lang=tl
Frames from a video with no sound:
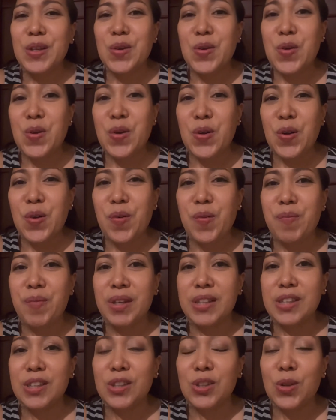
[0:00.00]
Siguro,
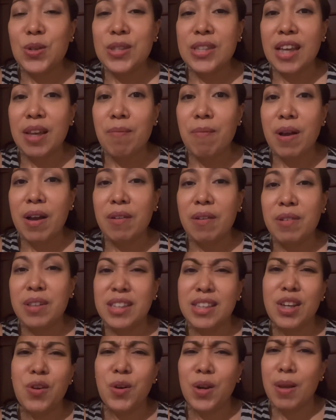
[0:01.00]
dun sa ibang,
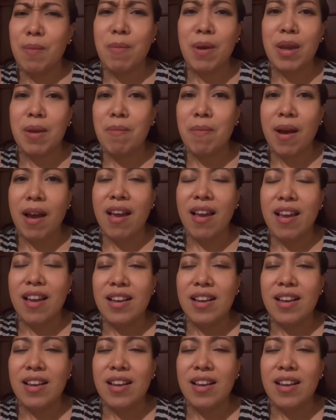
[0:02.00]
siguro iba-iba